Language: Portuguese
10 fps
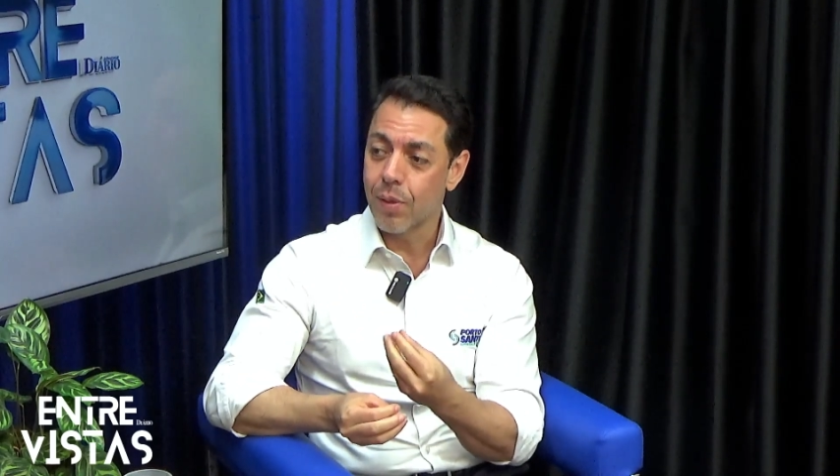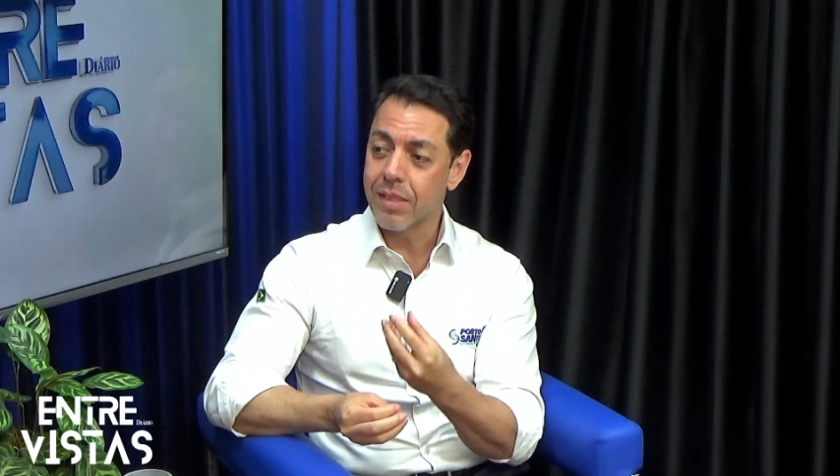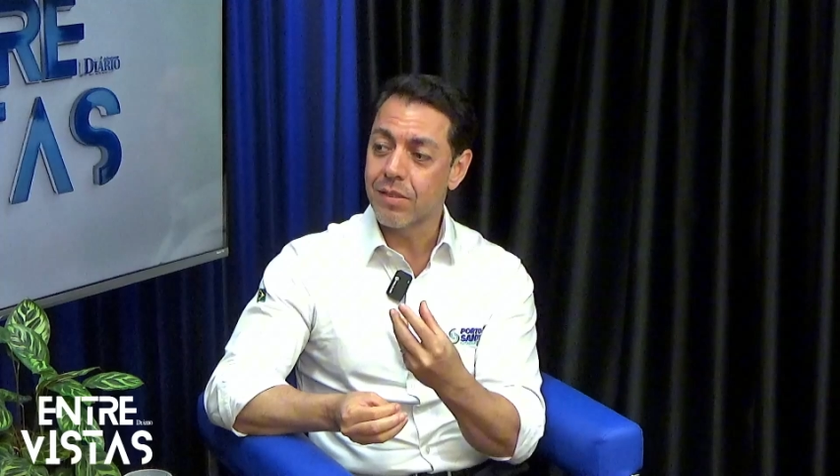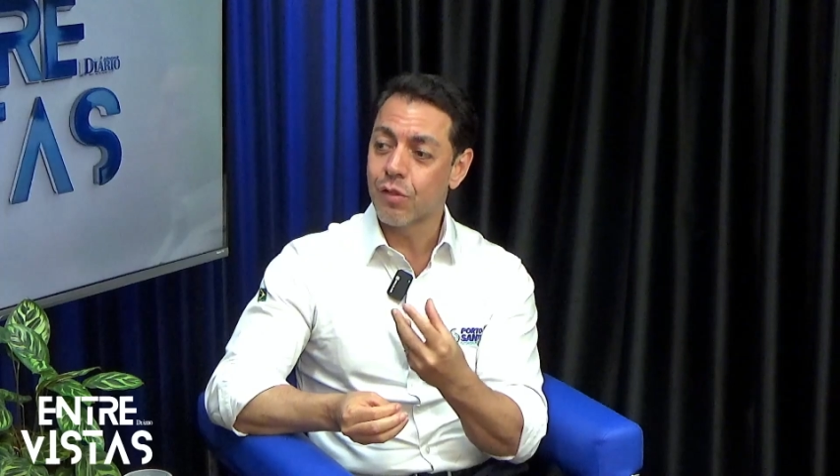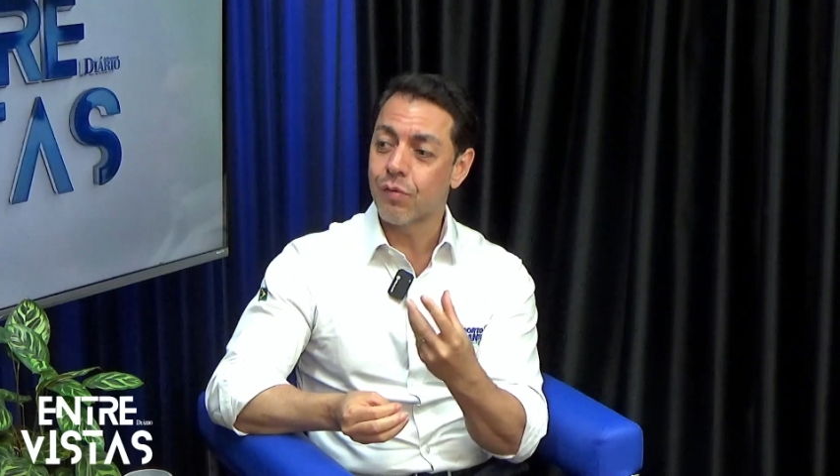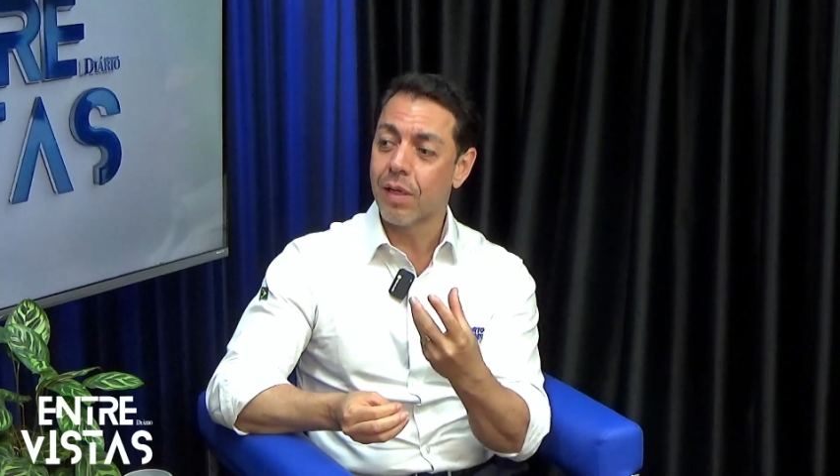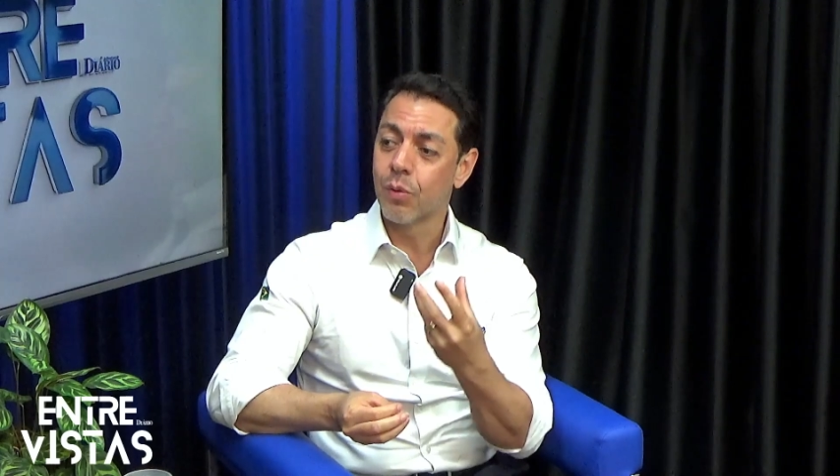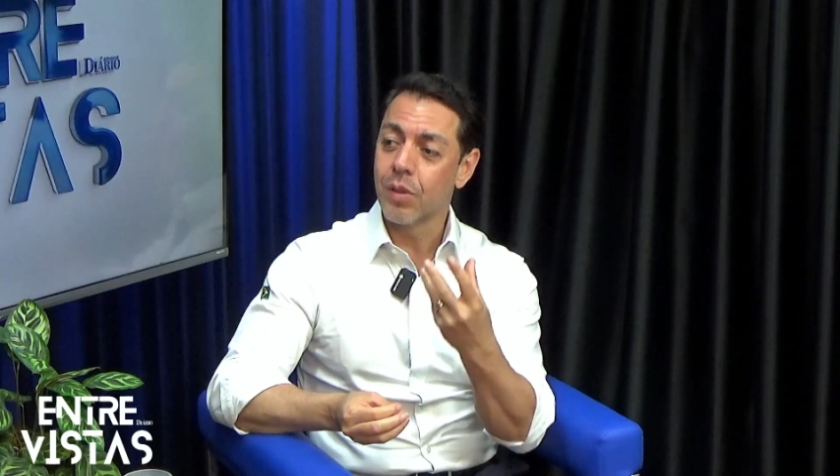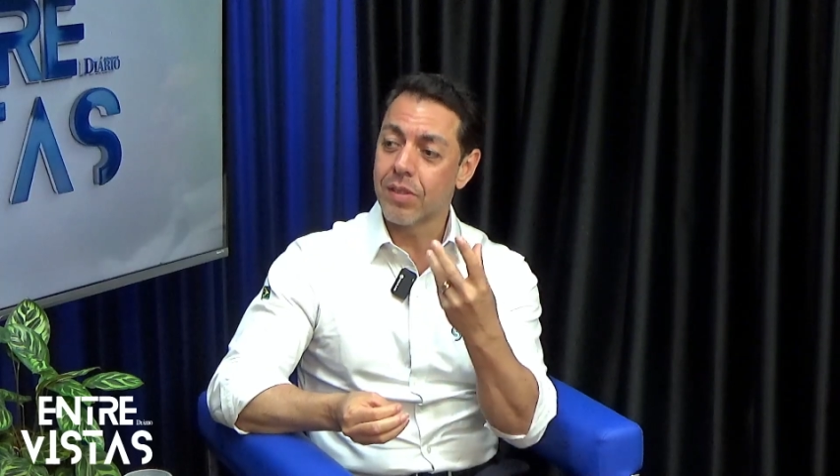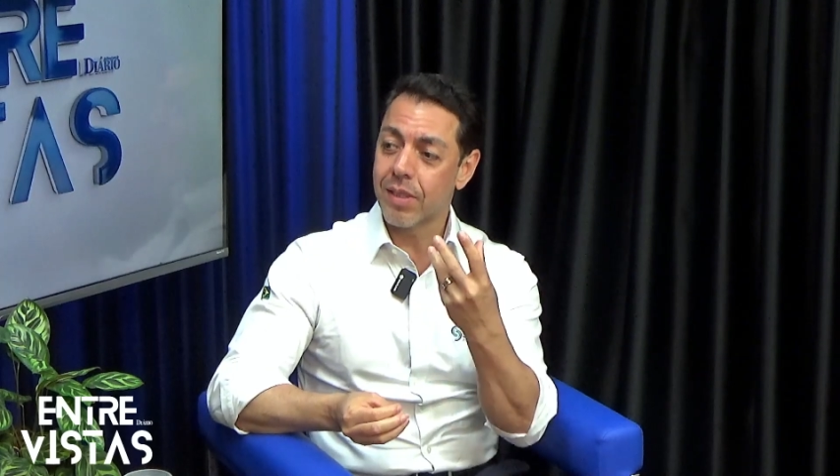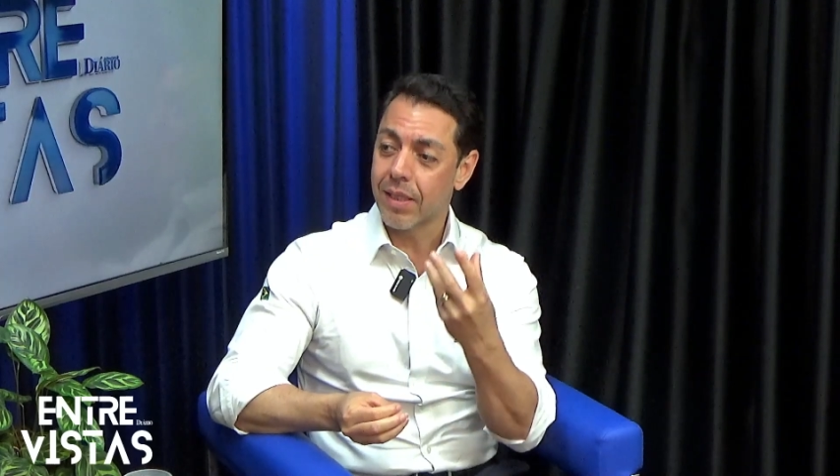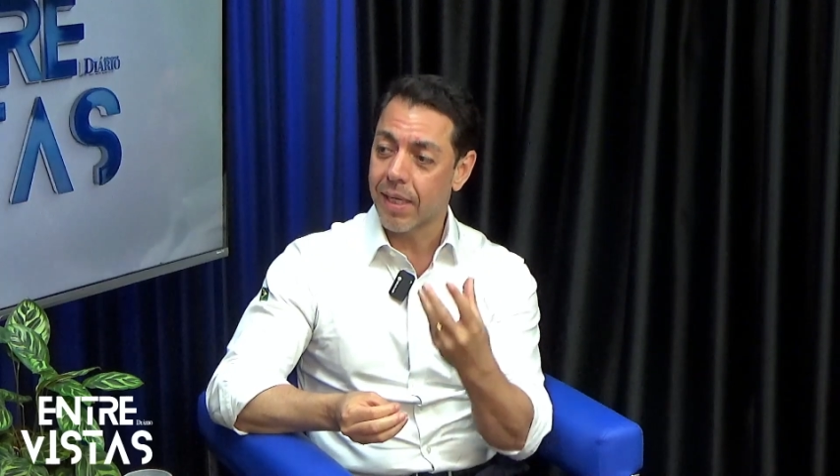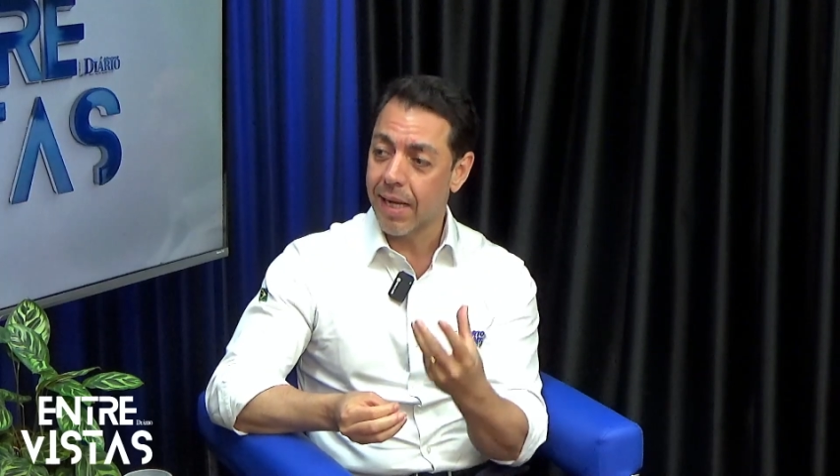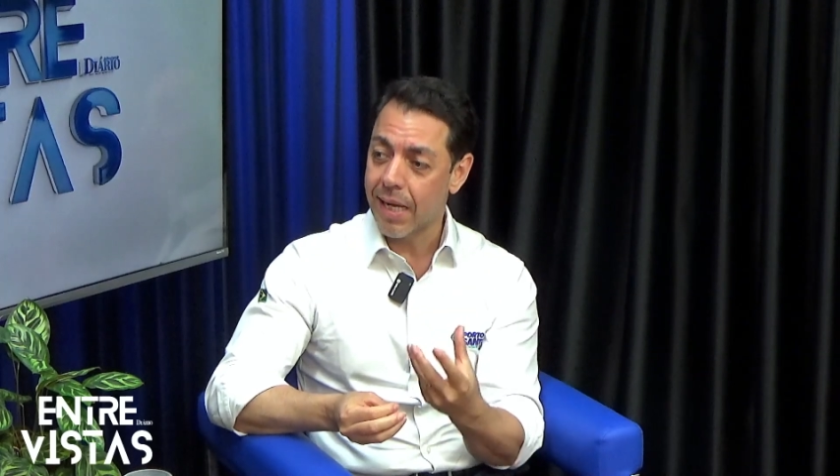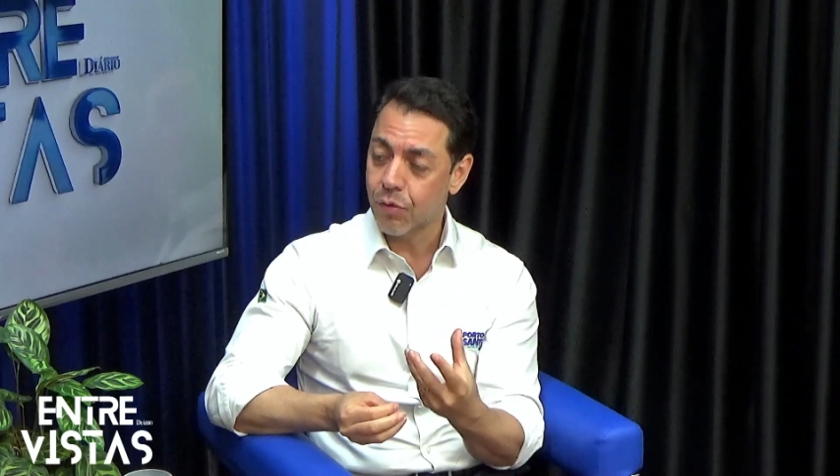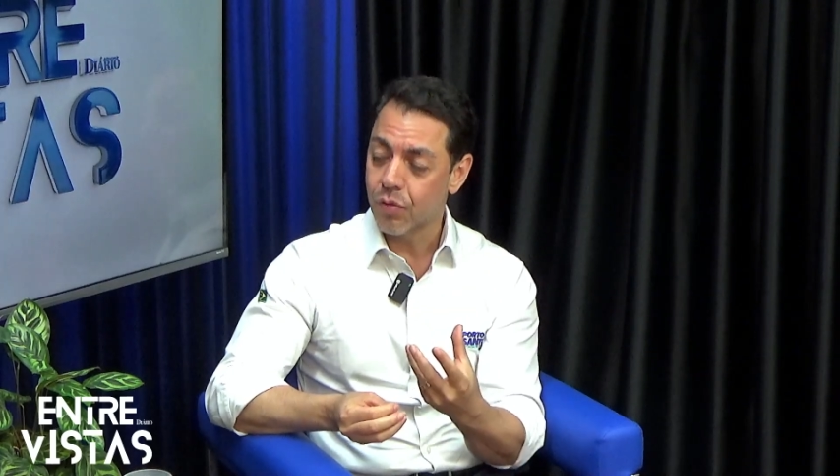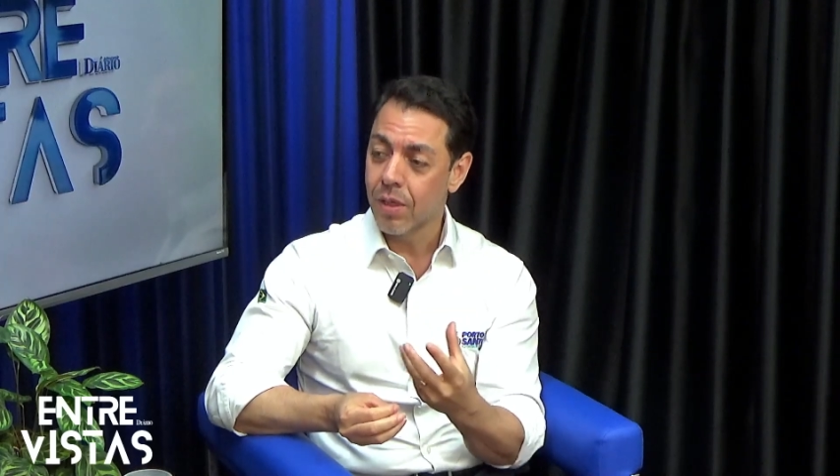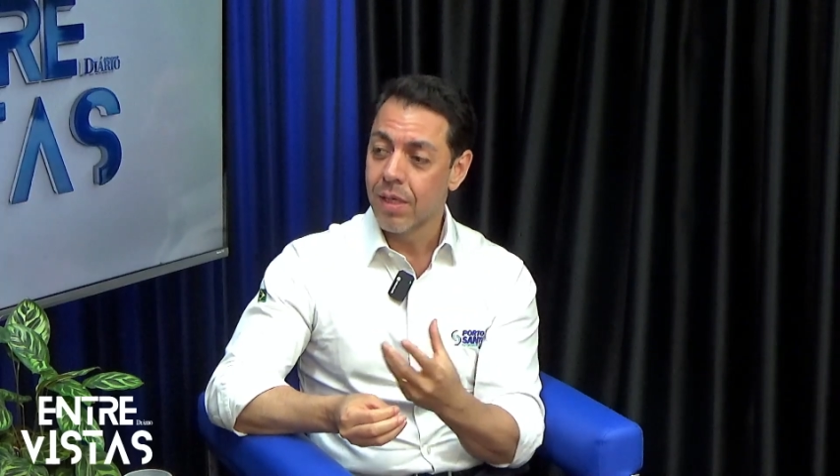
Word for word: esses valores agregados